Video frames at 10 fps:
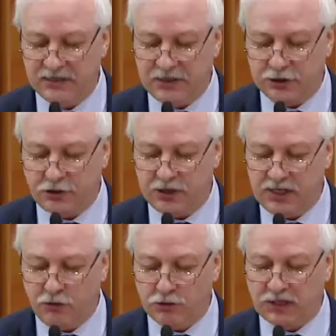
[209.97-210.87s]
территории
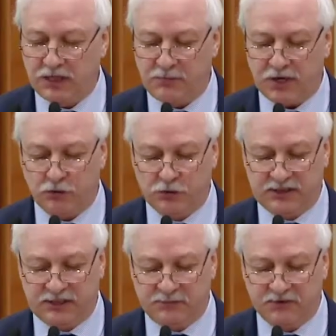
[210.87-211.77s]
для отдыха и прогулок с
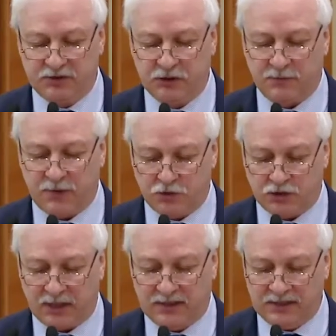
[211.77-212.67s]
детьми – все это
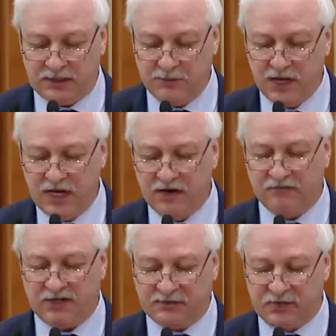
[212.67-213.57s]
поможет родителям
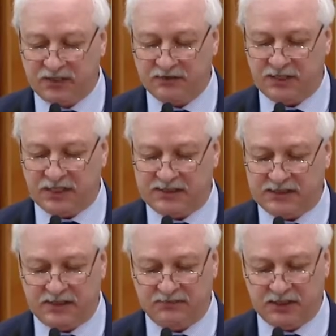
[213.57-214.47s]
воспитывать и
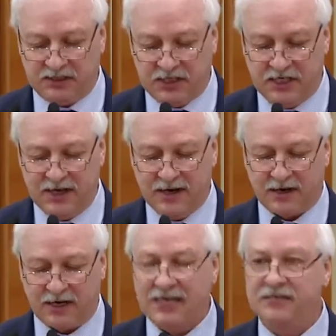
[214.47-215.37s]
растить своих детей
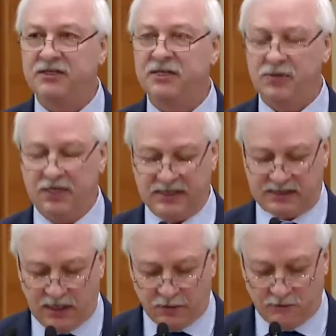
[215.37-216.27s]
развитыми и
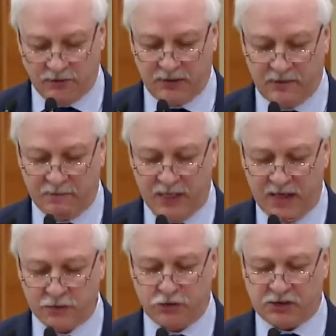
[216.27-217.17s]
здоровыми.
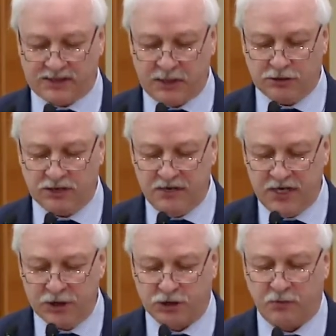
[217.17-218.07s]
Но создается
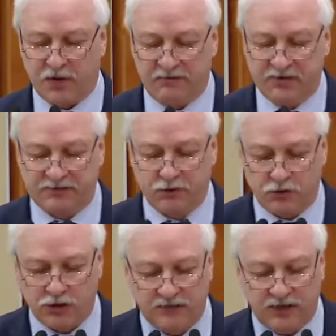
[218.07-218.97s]
мнение, что правительство и
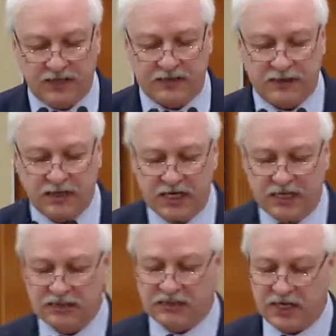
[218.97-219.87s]
органы власти
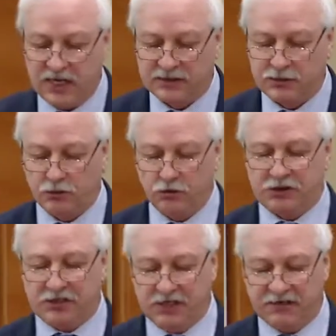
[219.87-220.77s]
стараются
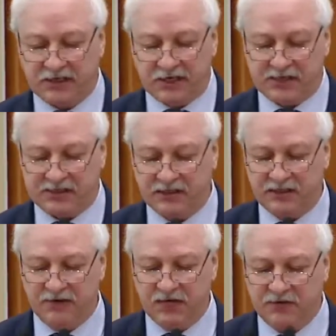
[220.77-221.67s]
усиливать кризисные
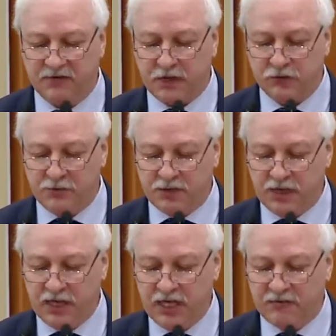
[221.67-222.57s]
явления в
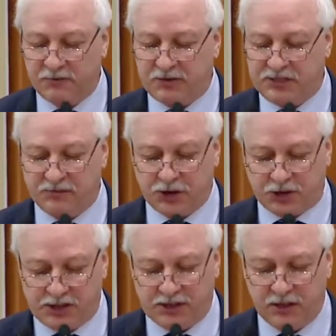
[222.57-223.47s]
экономике и в общественной
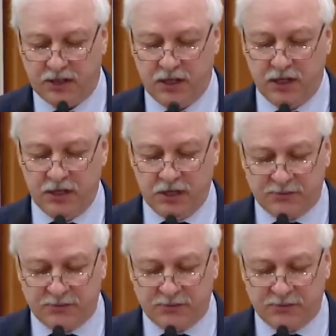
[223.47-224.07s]
жизни. Им